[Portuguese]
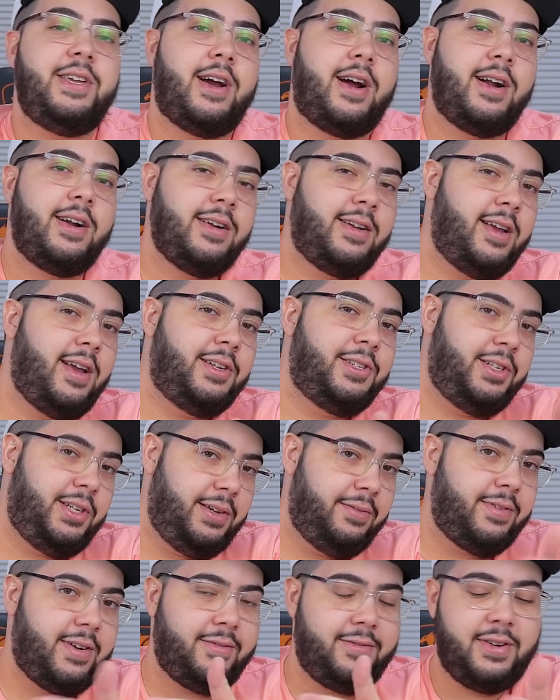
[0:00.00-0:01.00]
ER, que é de
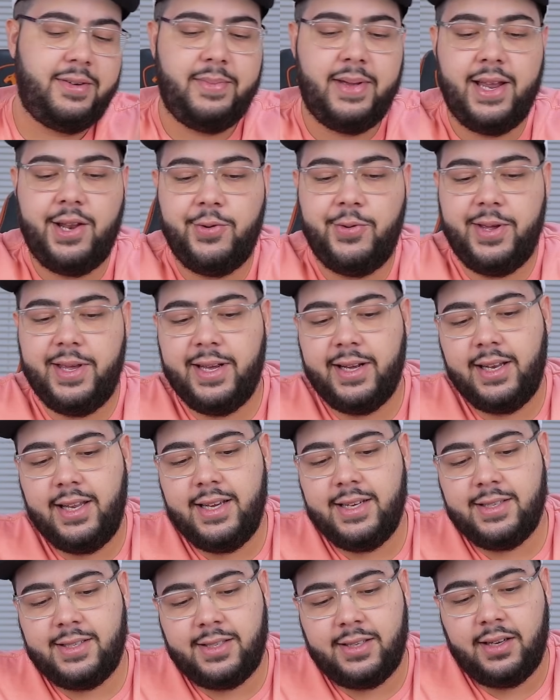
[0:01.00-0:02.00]
infravermelho em
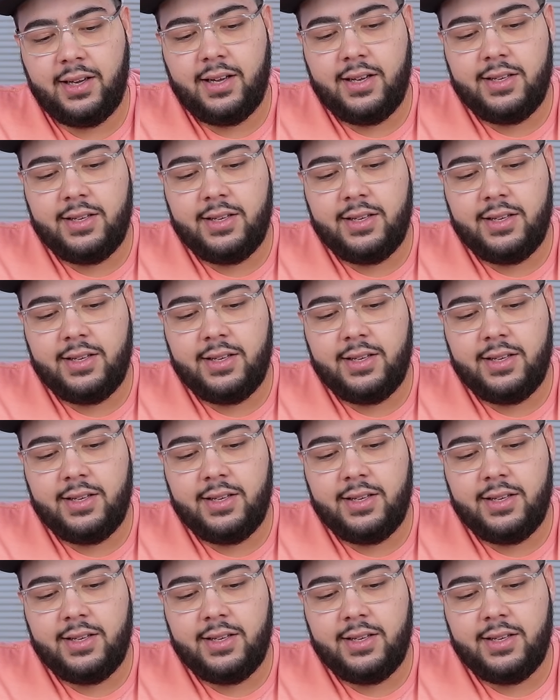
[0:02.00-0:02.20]
inglês.